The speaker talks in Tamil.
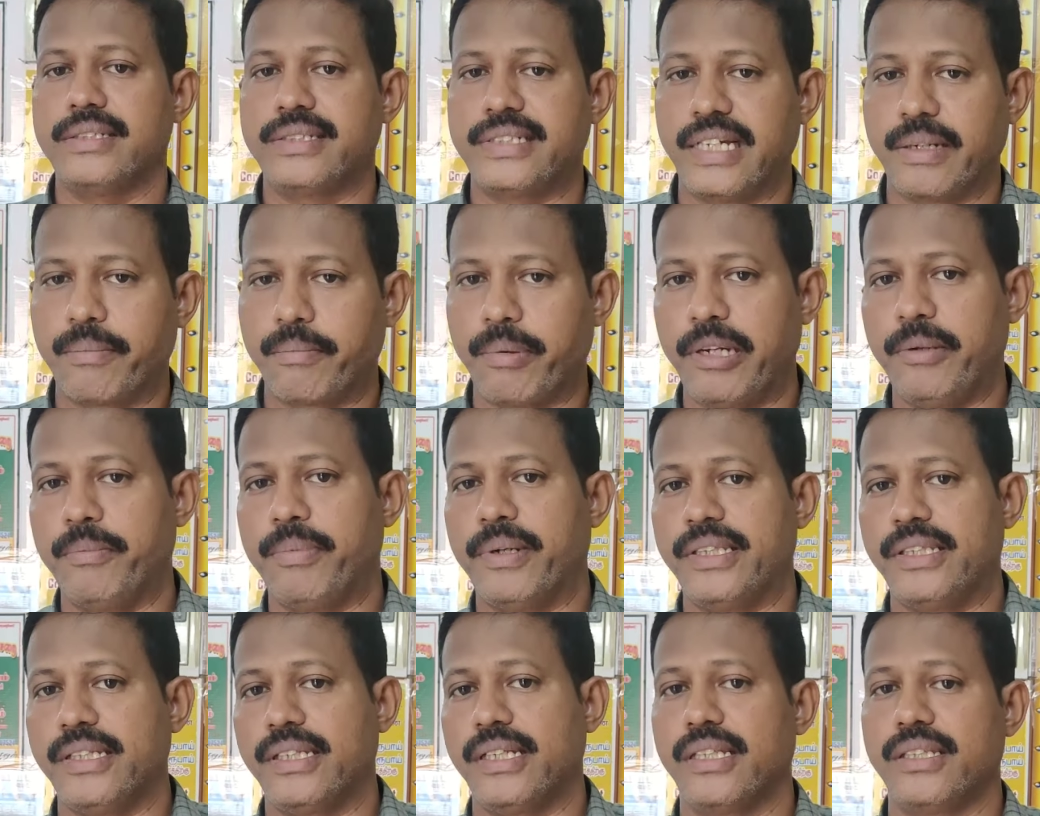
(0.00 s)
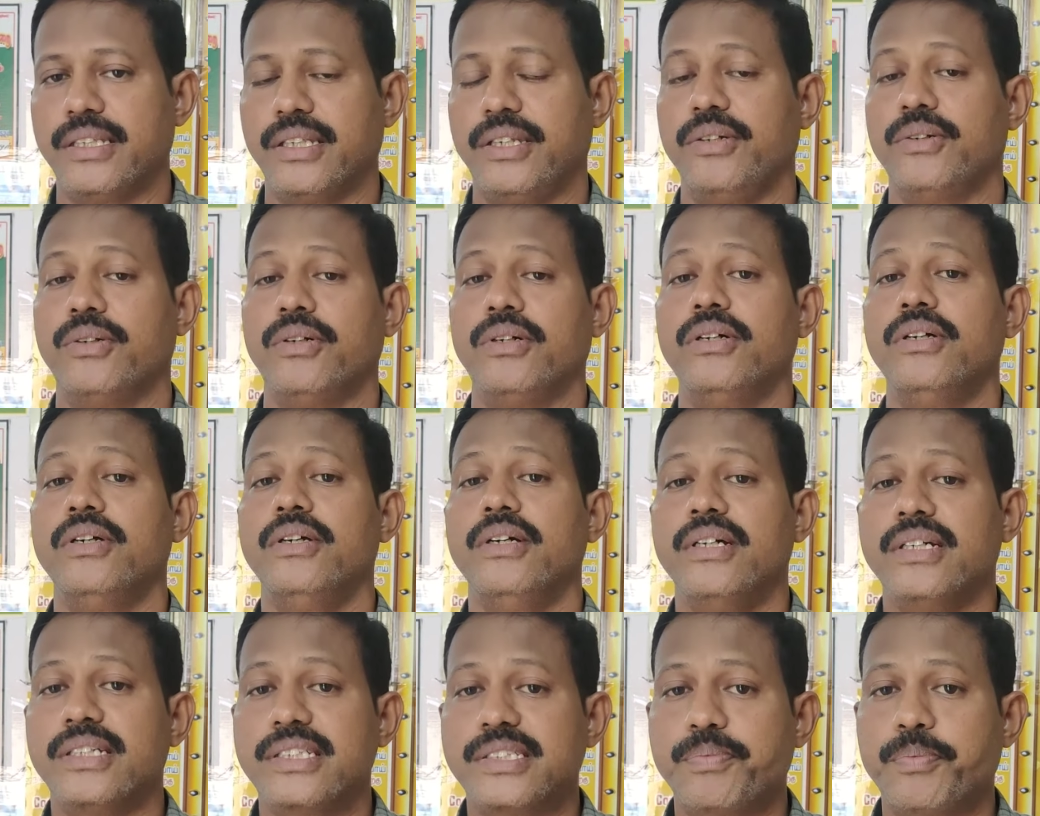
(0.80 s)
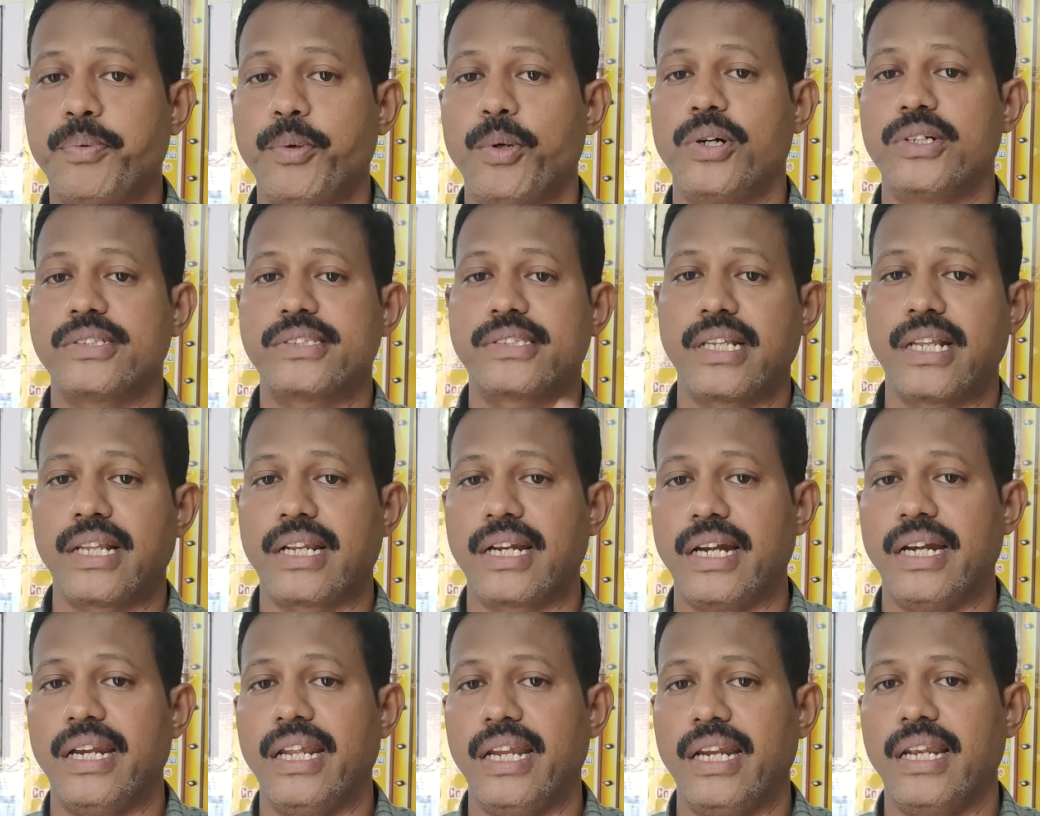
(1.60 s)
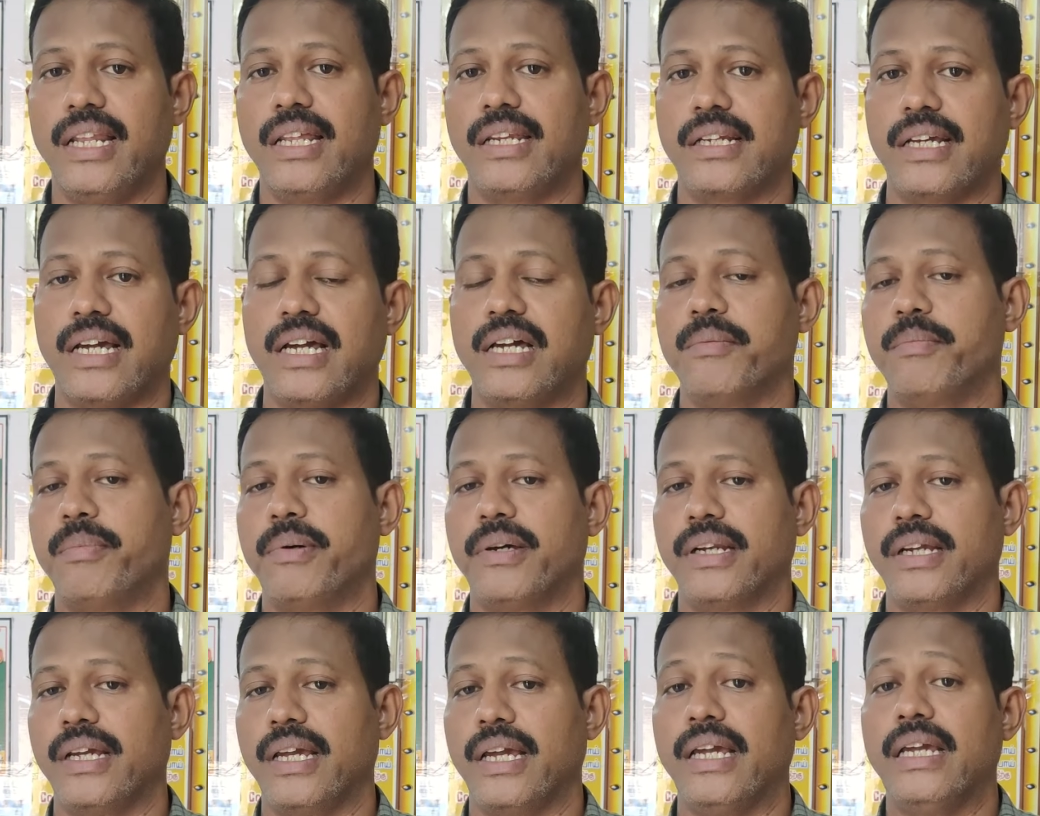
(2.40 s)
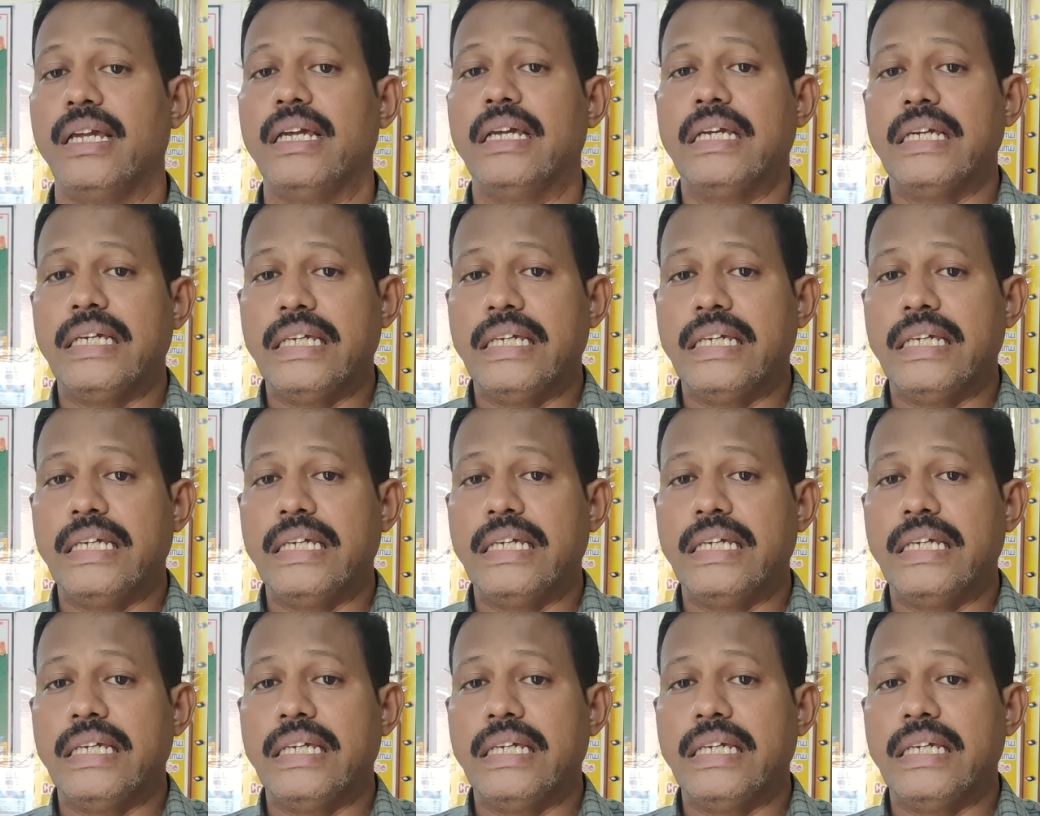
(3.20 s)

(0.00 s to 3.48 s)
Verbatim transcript: செக் பண்ணி பார்த்தீங்கன்னா தெரியும் ஸ்போர்ட்ஸில் ரன்னிங்கில் இருக்காங்க பாருங்கள்